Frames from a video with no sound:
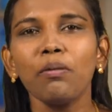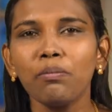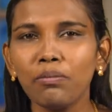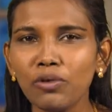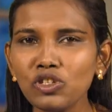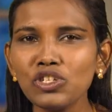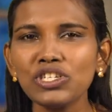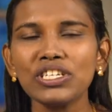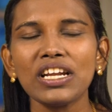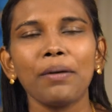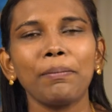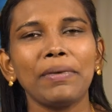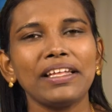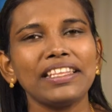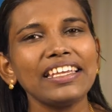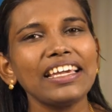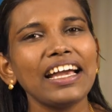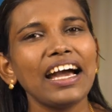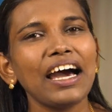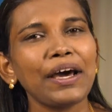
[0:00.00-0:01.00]
மூன்றாம்
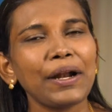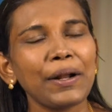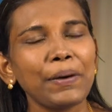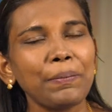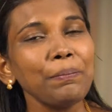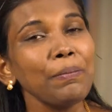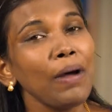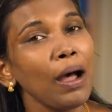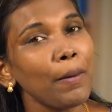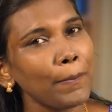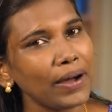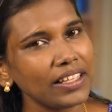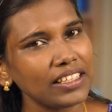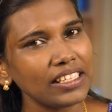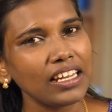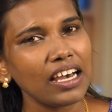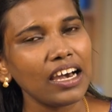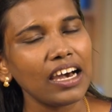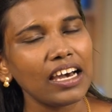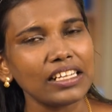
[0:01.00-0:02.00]
அதிகாரம்
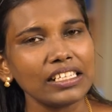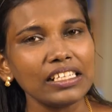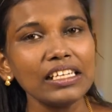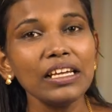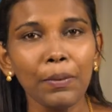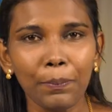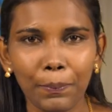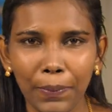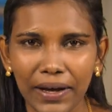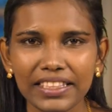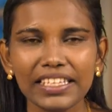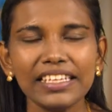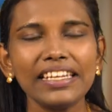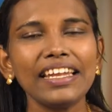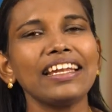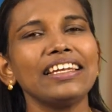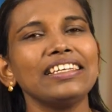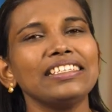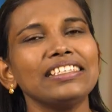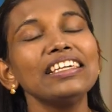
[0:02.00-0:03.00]
பதினாறு
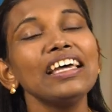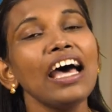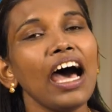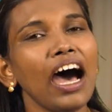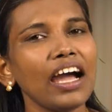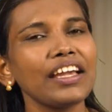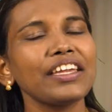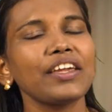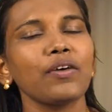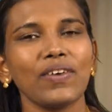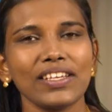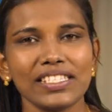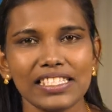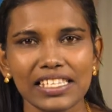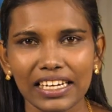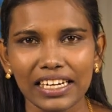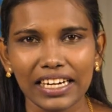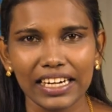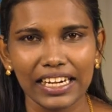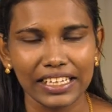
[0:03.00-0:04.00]
பதினேழு ஆகிய
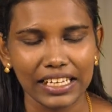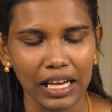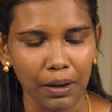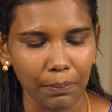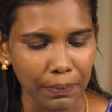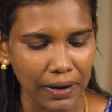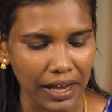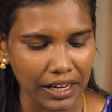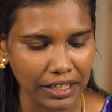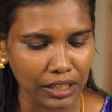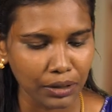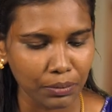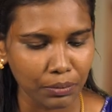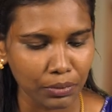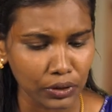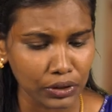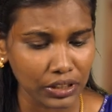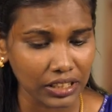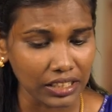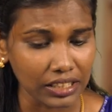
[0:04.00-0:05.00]
வசனங்களை நாம்
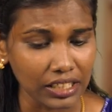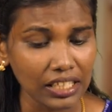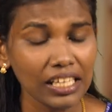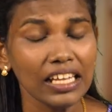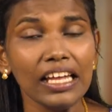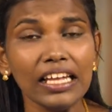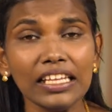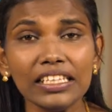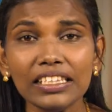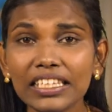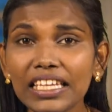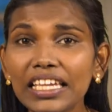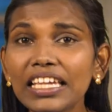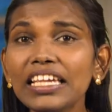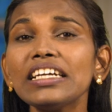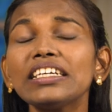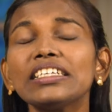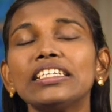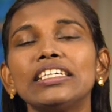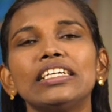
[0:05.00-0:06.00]
பார்க்கும்போது
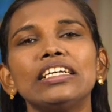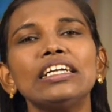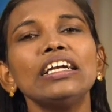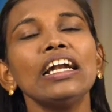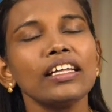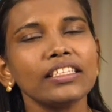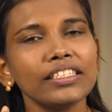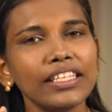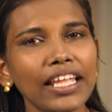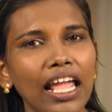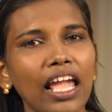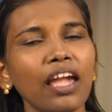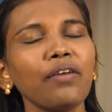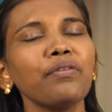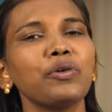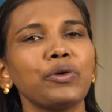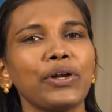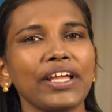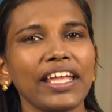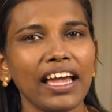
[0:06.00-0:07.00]
நீங்கள்
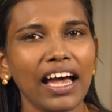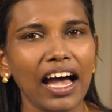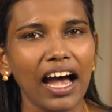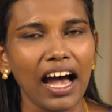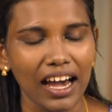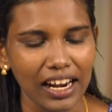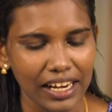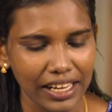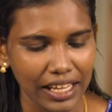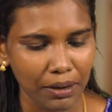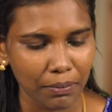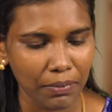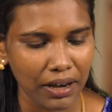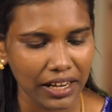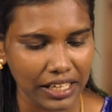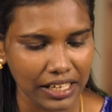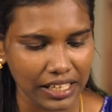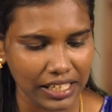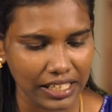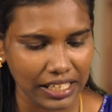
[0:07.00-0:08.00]
தேவனுடைய
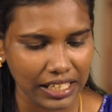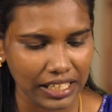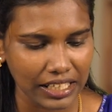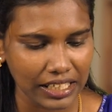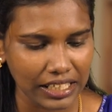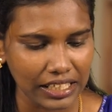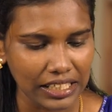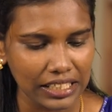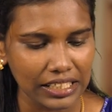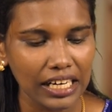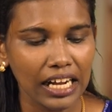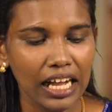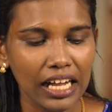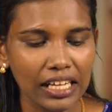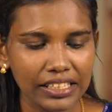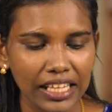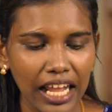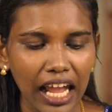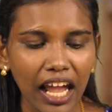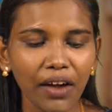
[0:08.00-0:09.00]
ஆலயமாய் இருக்கிறீர்கள்
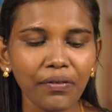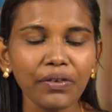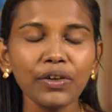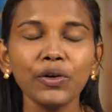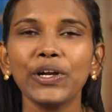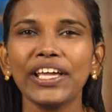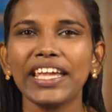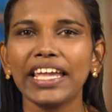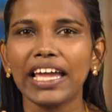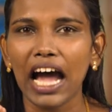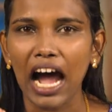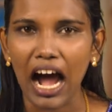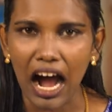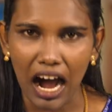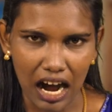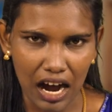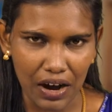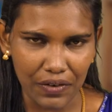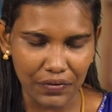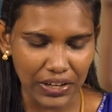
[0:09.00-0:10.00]
தேவனுடைய
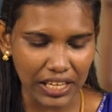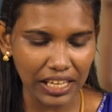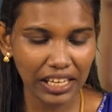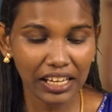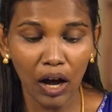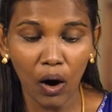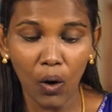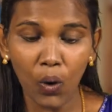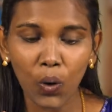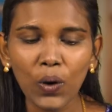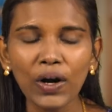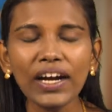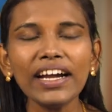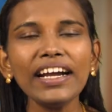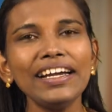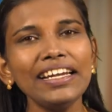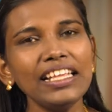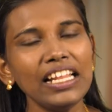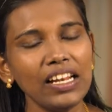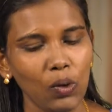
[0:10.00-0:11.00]
ஆவி
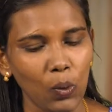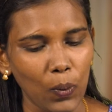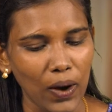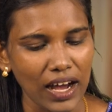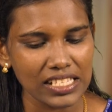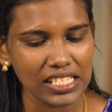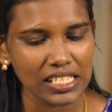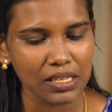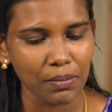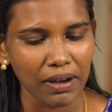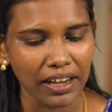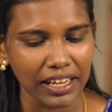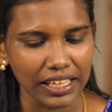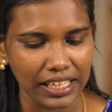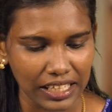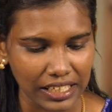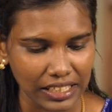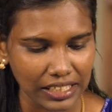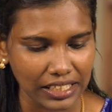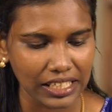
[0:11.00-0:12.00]
உங்களில் வாசமாய்
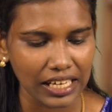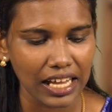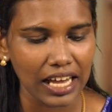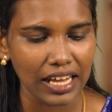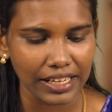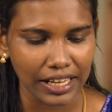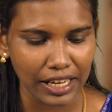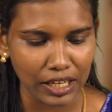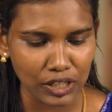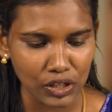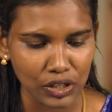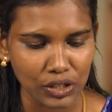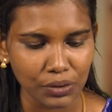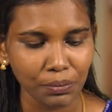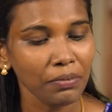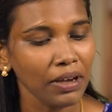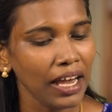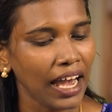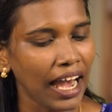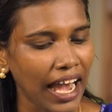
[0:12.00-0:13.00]
இருக்கிறார் என்றும்
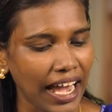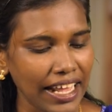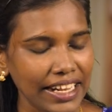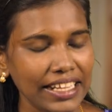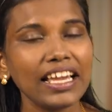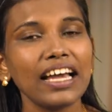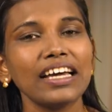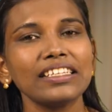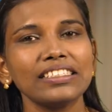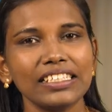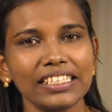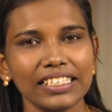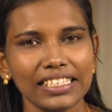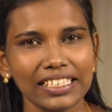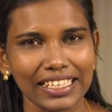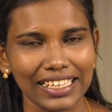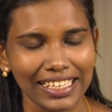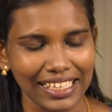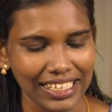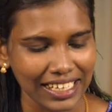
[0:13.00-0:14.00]

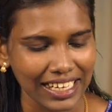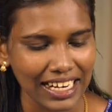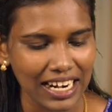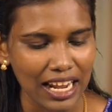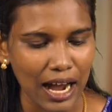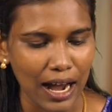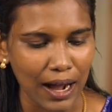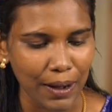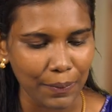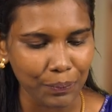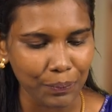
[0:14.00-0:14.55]
அறியாதிருக்கிறீர்களா